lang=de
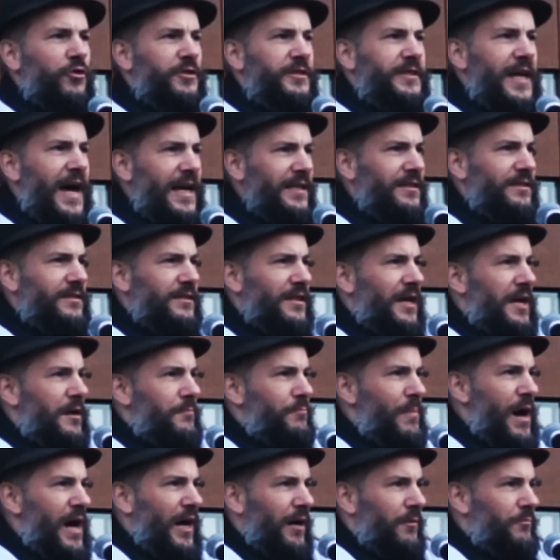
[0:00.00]
Und das
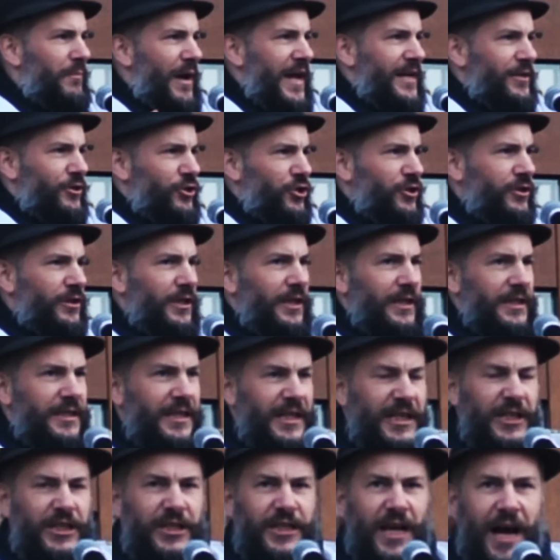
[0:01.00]
machen Menschen
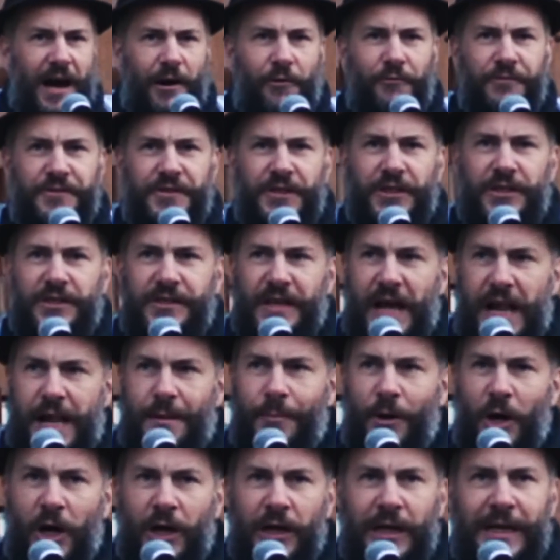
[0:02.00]
nicht auf sich
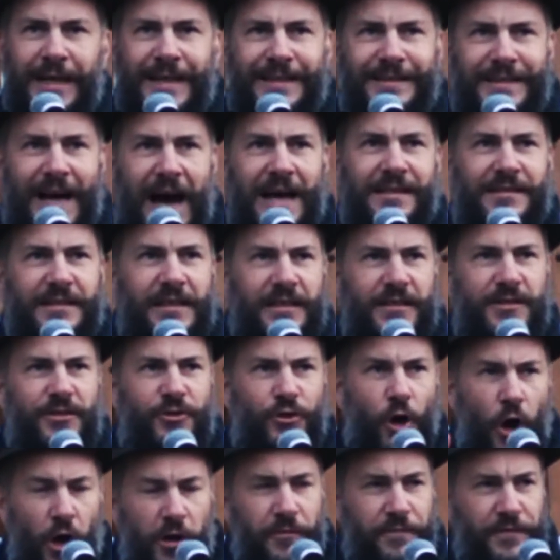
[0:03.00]
selber. Das
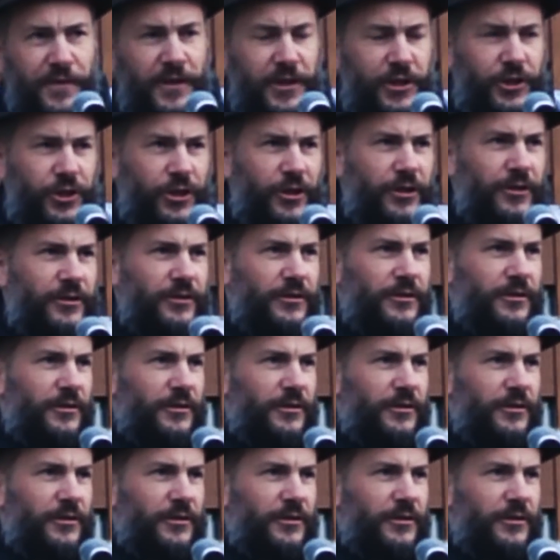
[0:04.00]
ist teuflisch.